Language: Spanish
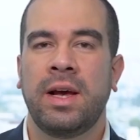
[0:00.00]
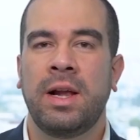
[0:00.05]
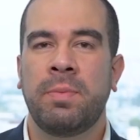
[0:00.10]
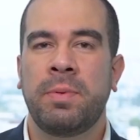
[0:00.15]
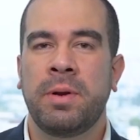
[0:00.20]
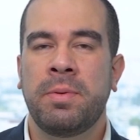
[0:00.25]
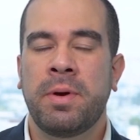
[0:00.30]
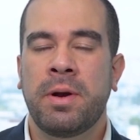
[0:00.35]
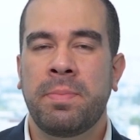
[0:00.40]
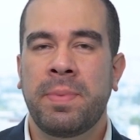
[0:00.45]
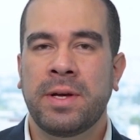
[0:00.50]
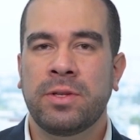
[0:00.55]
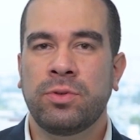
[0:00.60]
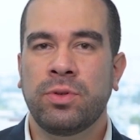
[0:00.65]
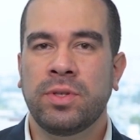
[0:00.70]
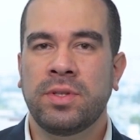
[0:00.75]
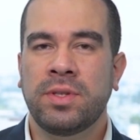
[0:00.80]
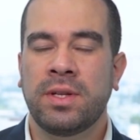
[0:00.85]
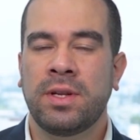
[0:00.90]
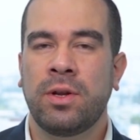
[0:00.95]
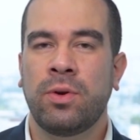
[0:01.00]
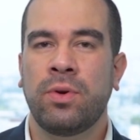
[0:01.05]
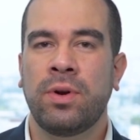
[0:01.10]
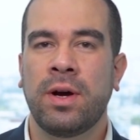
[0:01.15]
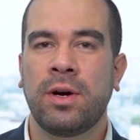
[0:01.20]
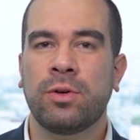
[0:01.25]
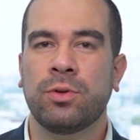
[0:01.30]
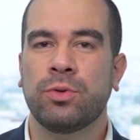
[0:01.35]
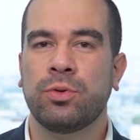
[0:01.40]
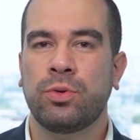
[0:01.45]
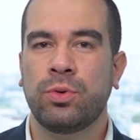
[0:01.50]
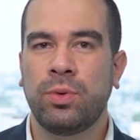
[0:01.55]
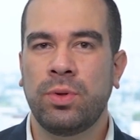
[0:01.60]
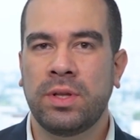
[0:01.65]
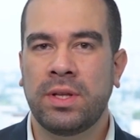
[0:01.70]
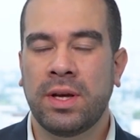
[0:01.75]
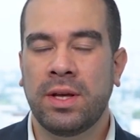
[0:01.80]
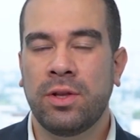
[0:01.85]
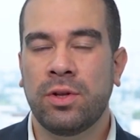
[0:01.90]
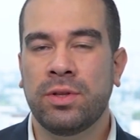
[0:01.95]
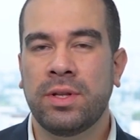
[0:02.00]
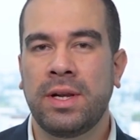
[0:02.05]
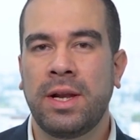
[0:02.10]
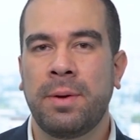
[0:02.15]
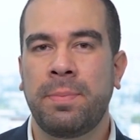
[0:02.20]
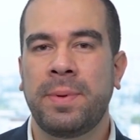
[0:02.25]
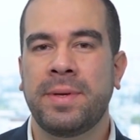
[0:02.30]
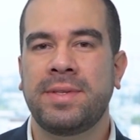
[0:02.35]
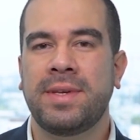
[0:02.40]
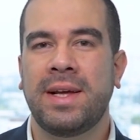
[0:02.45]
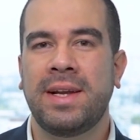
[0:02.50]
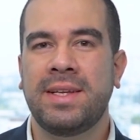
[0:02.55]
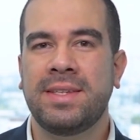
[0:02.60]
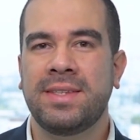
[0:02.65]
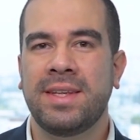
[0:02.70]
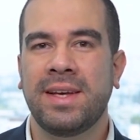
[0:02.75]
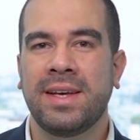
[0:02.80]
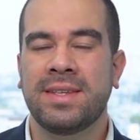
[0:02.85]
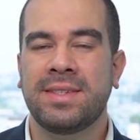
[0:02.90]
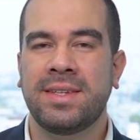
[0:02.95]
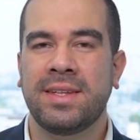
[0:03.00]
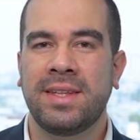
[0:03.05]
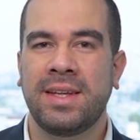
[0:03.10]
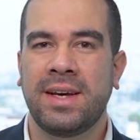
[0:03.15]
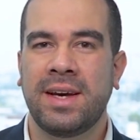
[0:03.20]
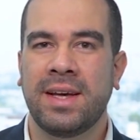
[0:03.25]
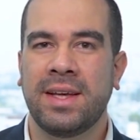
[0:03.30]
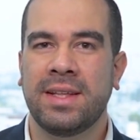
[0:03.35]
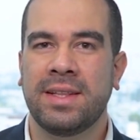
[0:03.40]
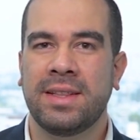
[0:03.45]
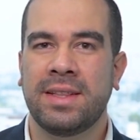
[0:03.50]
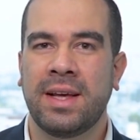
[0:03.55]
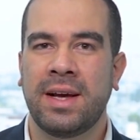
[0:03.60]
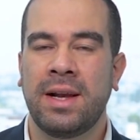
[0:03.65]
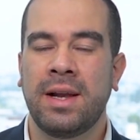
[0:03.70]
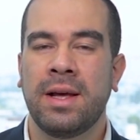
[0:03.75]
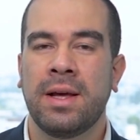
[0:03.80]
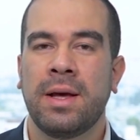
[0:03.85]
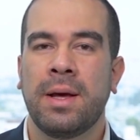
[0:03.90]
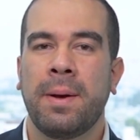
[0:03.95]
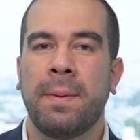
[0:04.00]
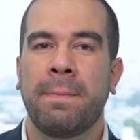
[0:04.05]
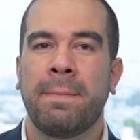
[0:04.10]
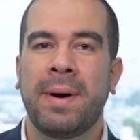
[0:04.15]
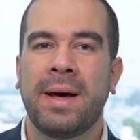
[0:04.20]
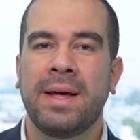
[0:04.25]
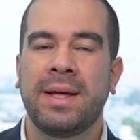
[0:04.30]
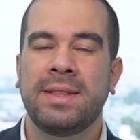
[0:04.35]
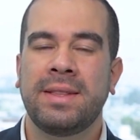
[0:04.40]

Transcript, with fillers: El primer paso es tener una consulta donde el especialista en estética dental va a